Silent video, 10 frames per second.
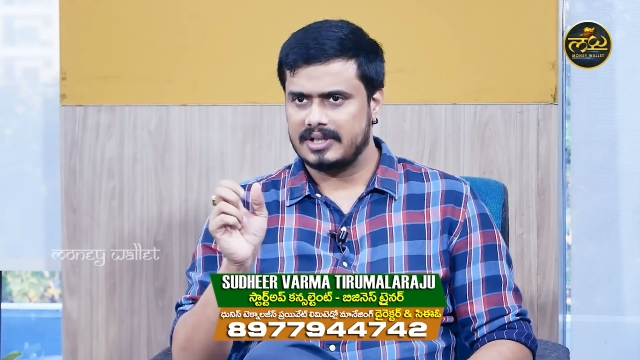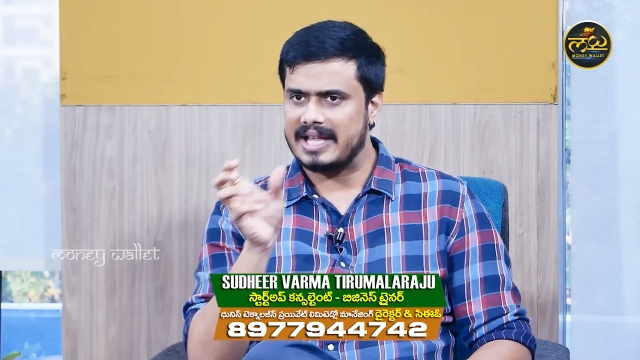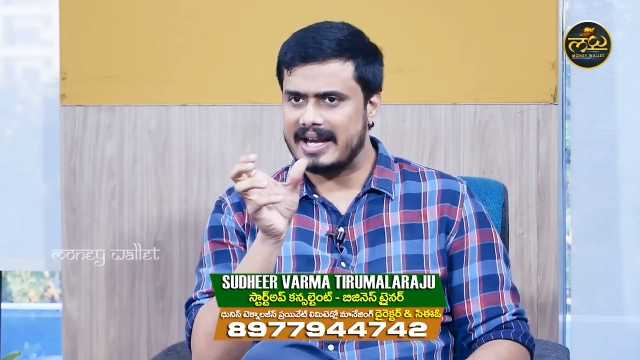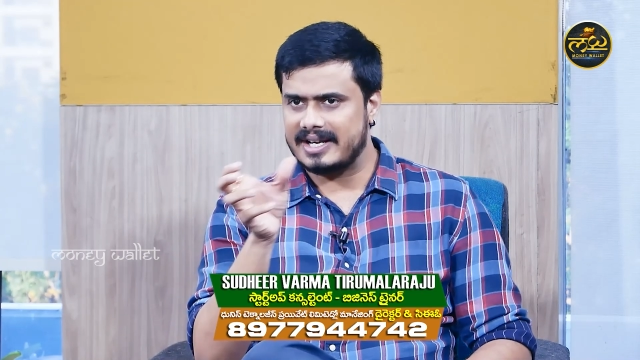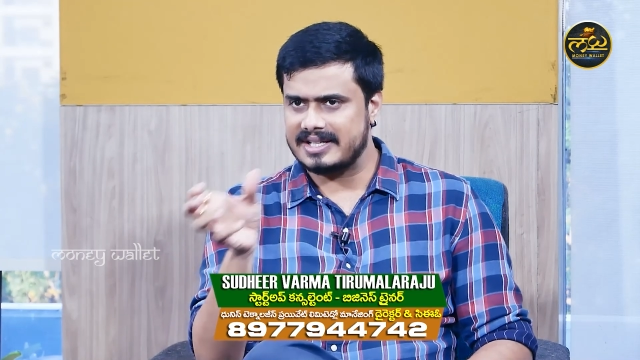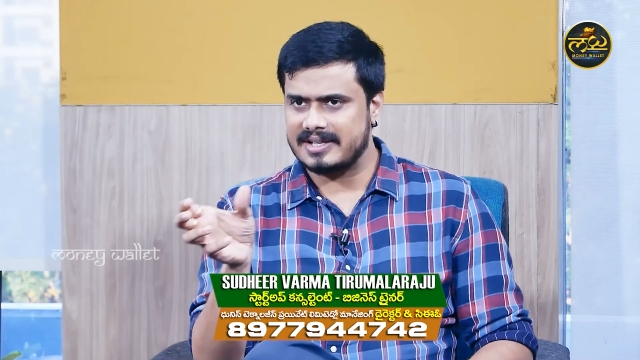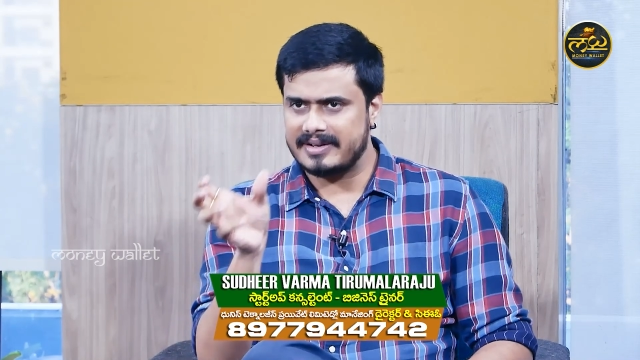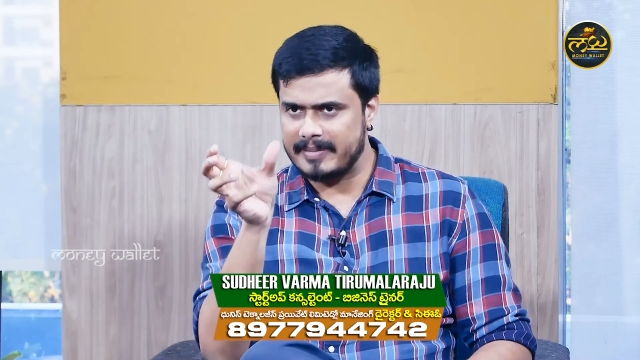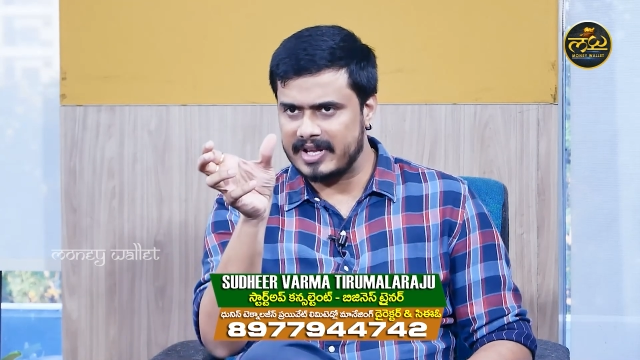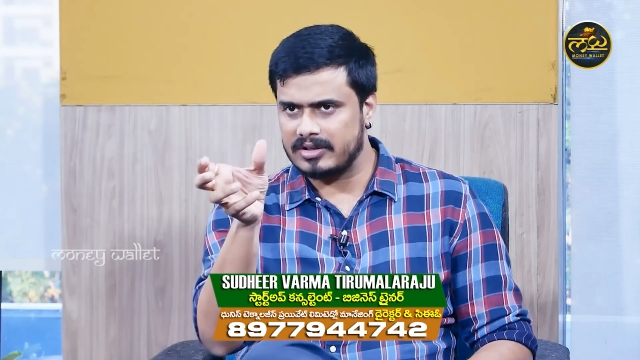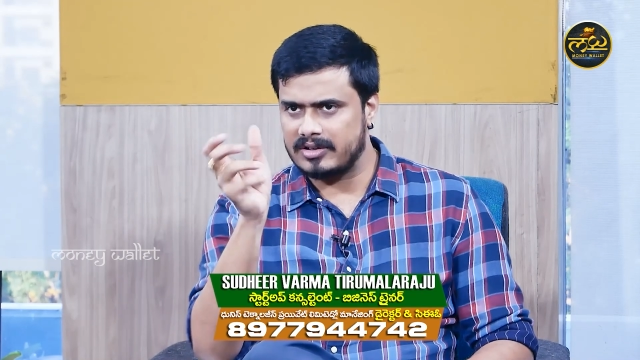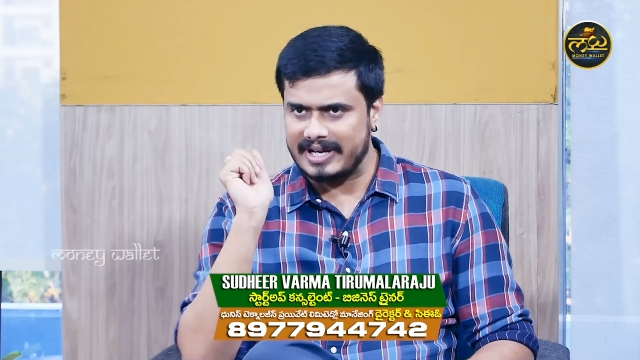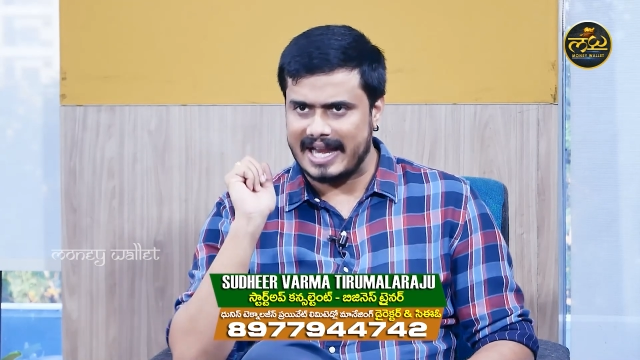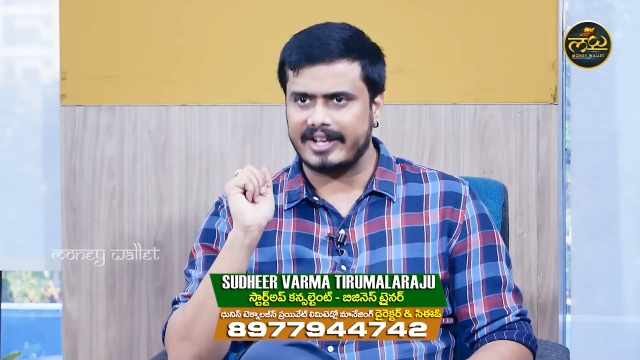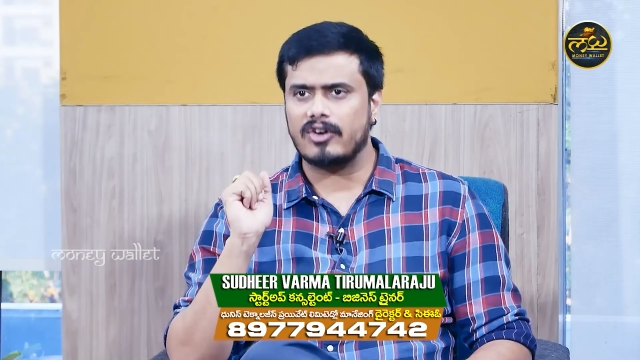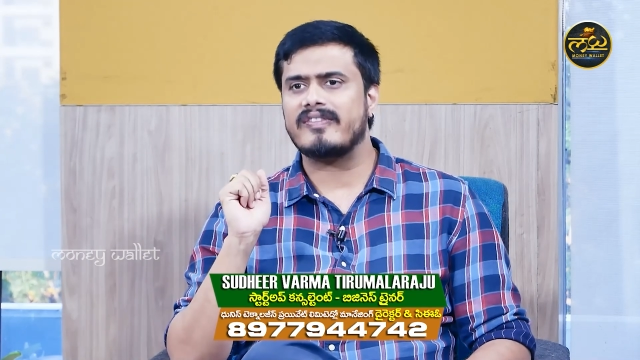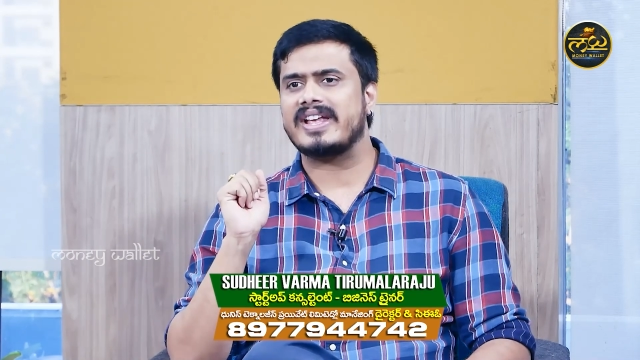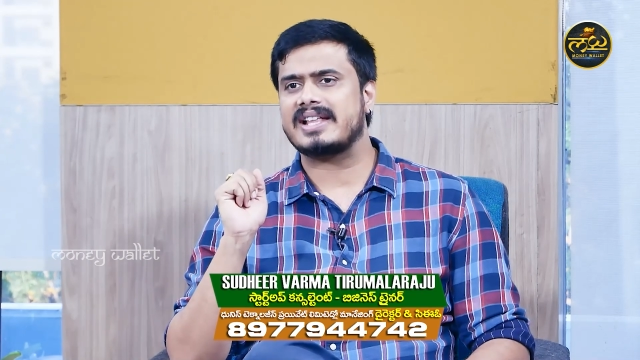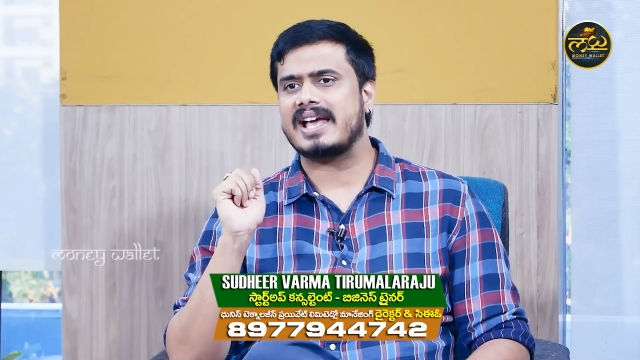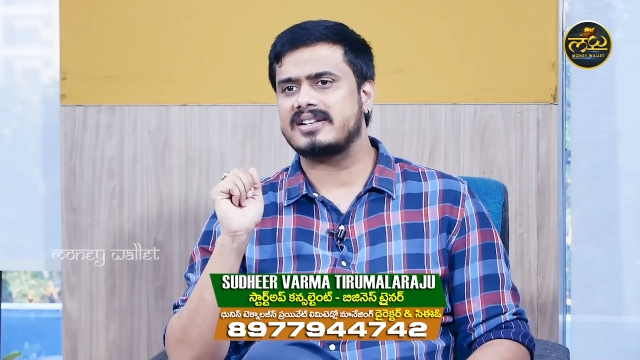దాని డిజైన్ మీరు నెలకి ఒక
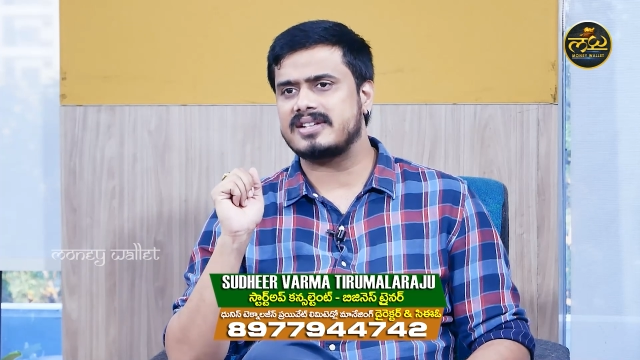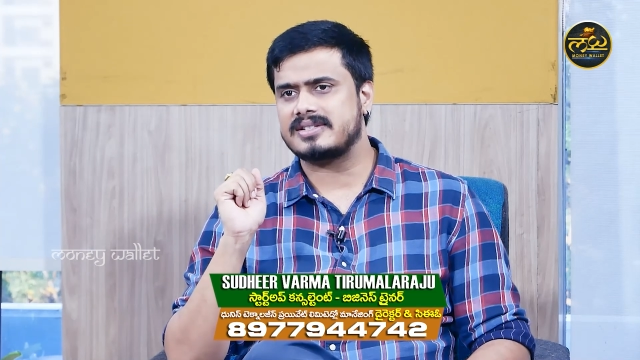వెయ్యి తయారు